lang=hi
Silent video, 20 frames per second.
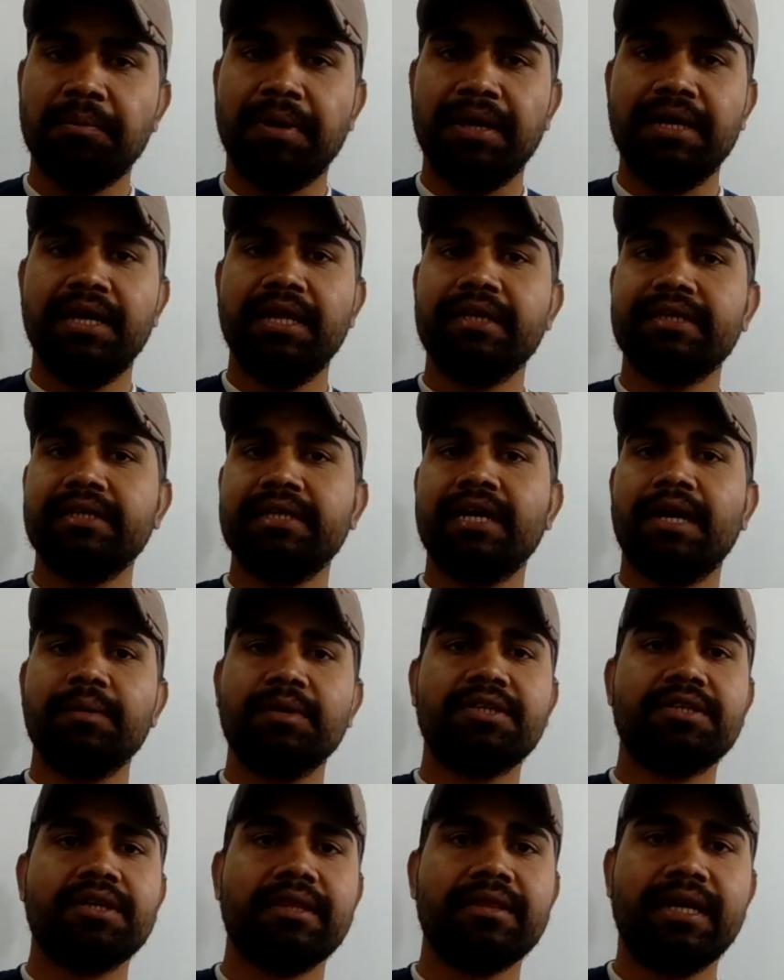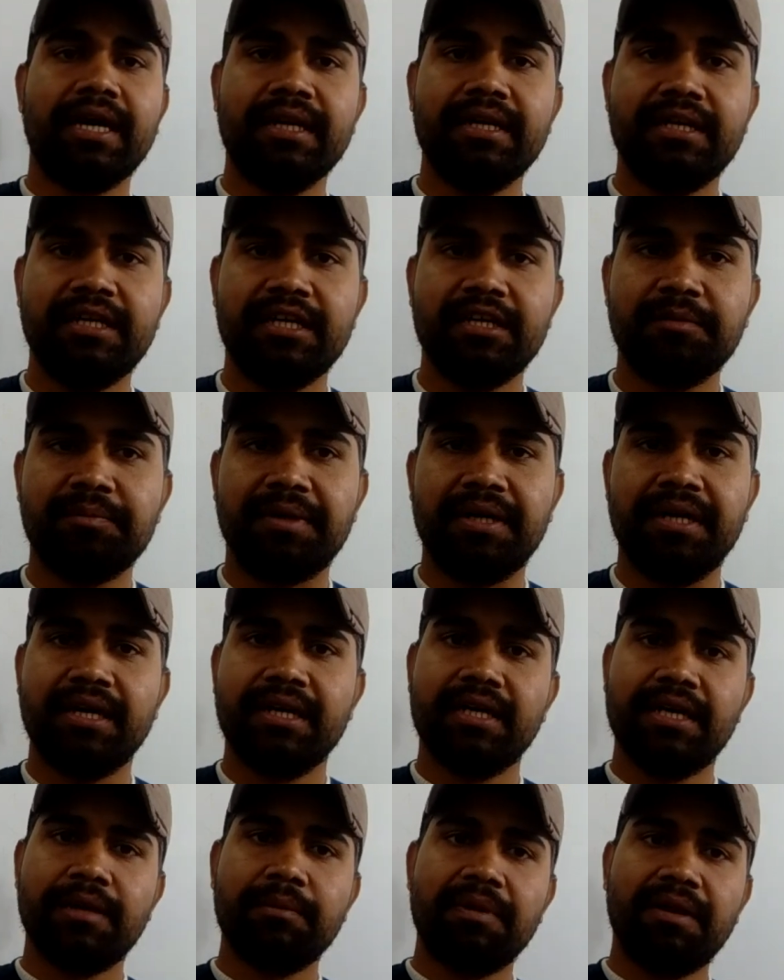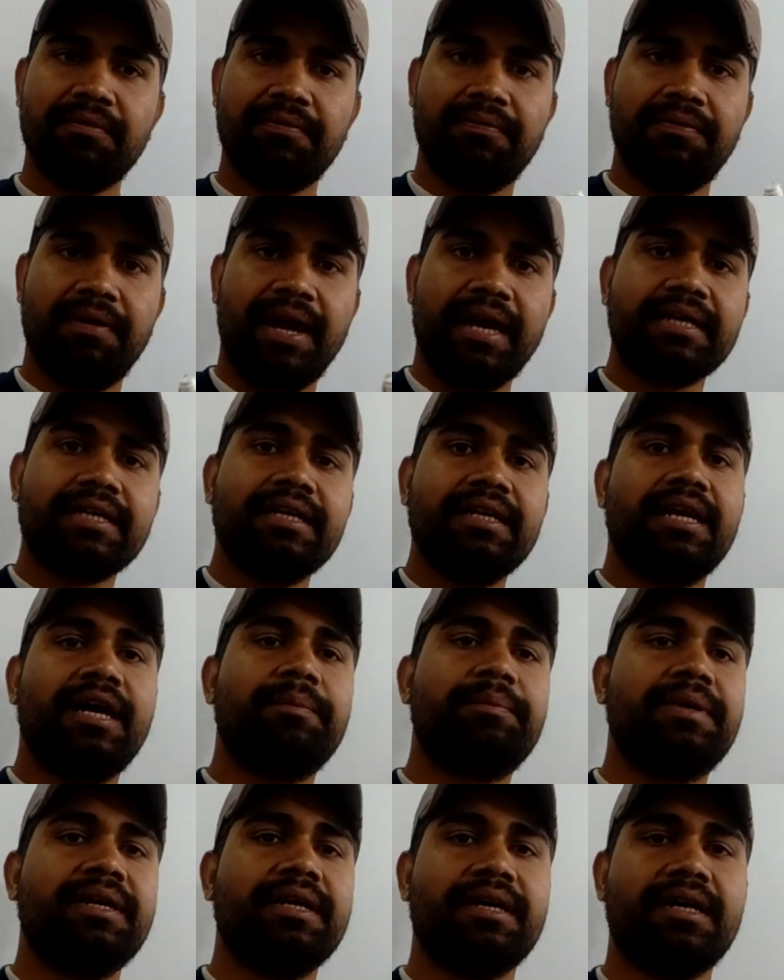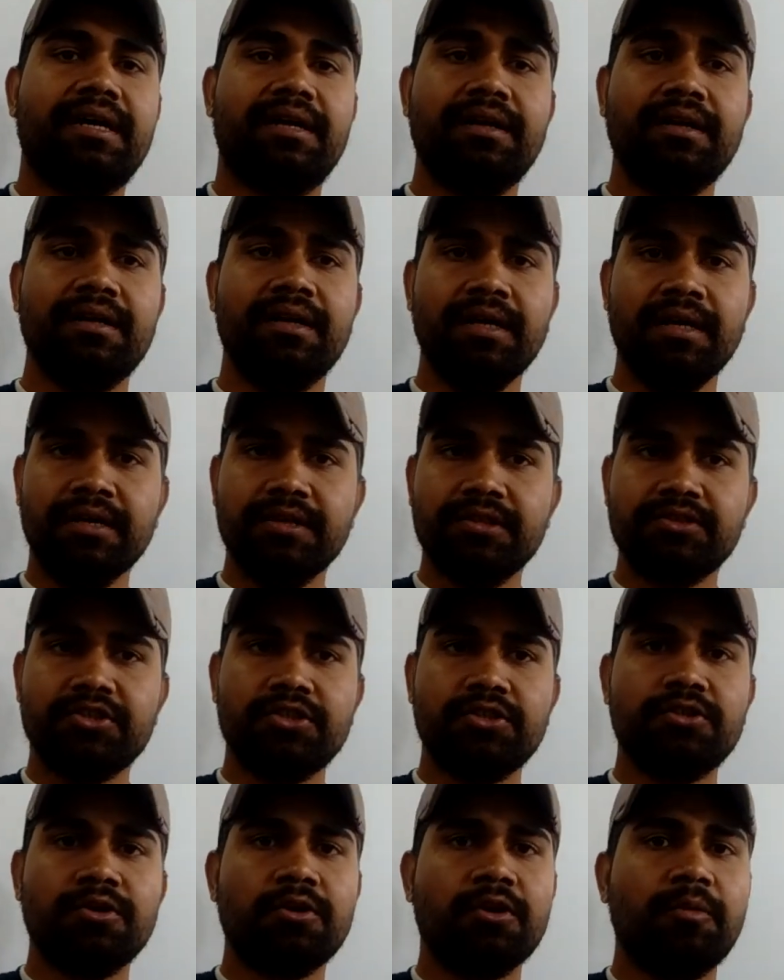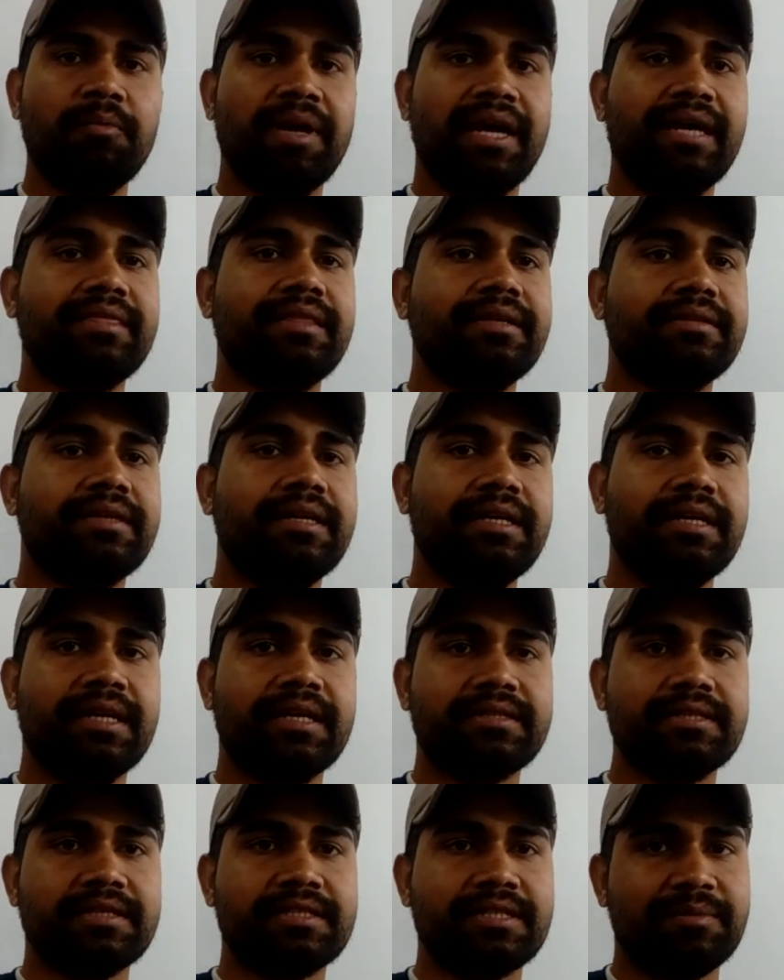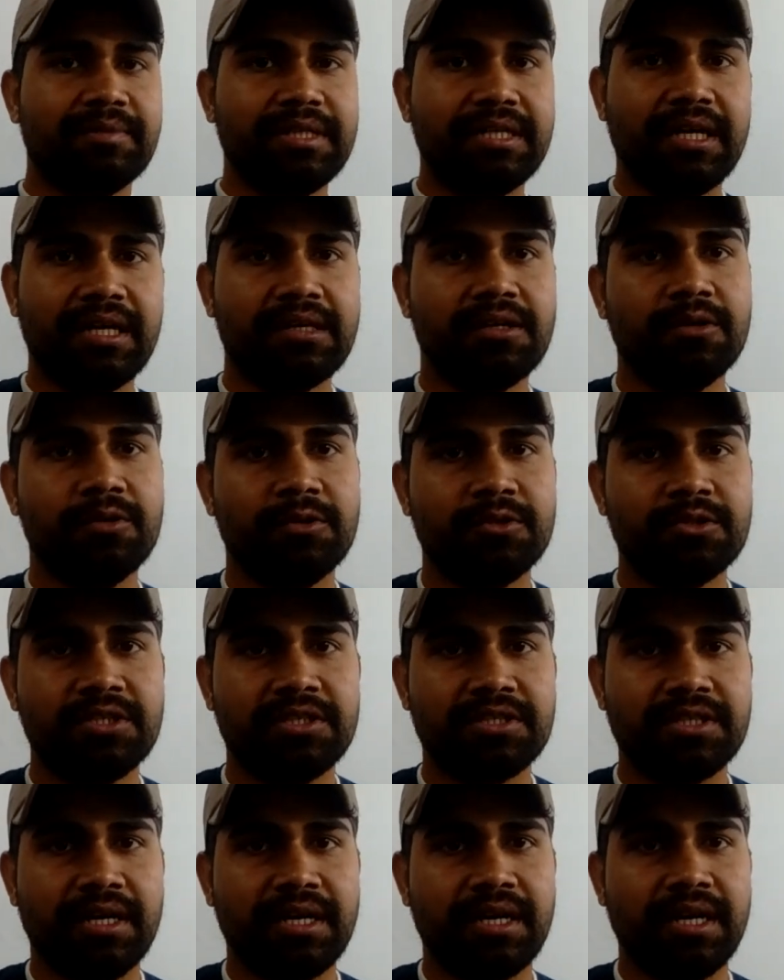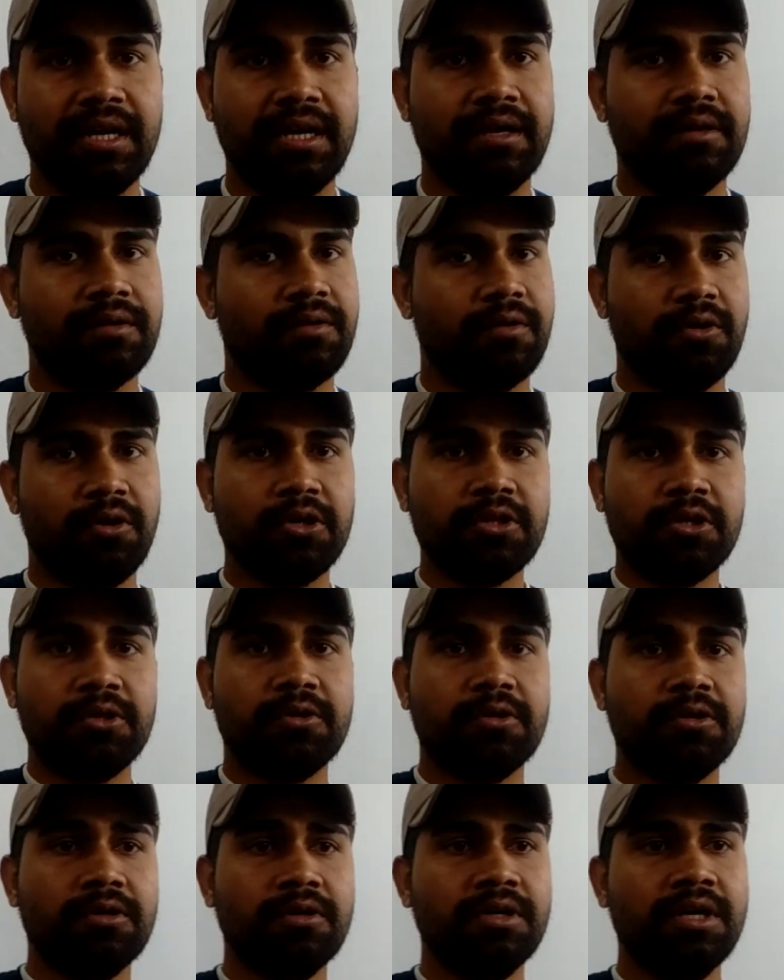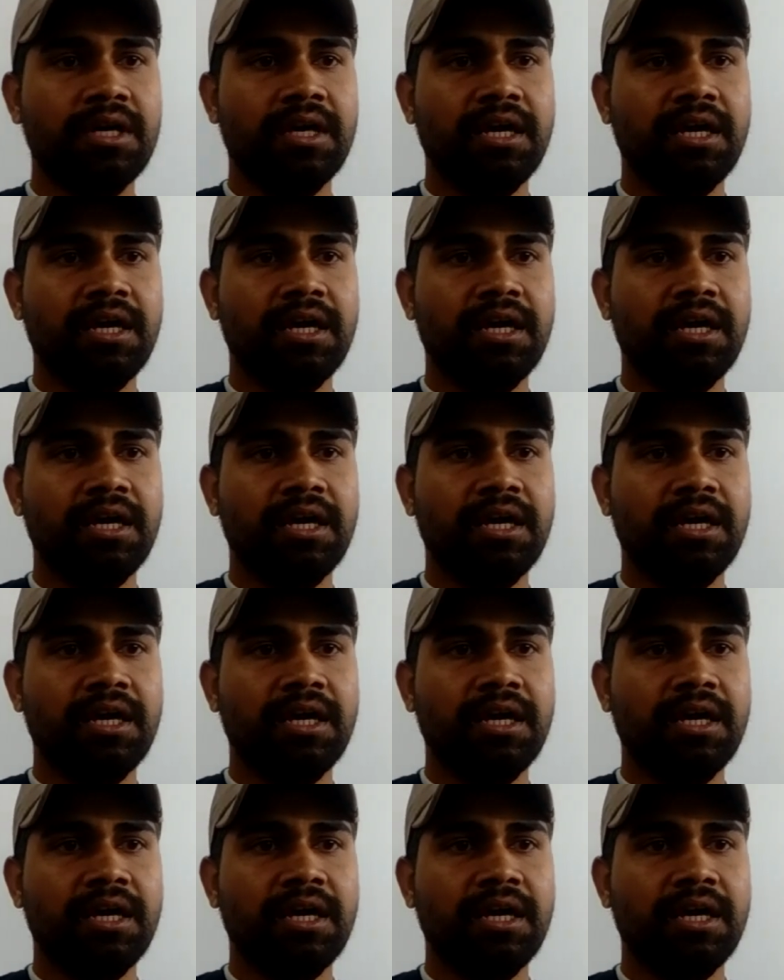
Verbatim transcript: पढ़ने की आवश्यकता ही नहीं पड़े केवल फैक्ट ना पढ़कर चीजों को बेहतर तरीके से समझने की कोशिश कर रहे हैं और देखो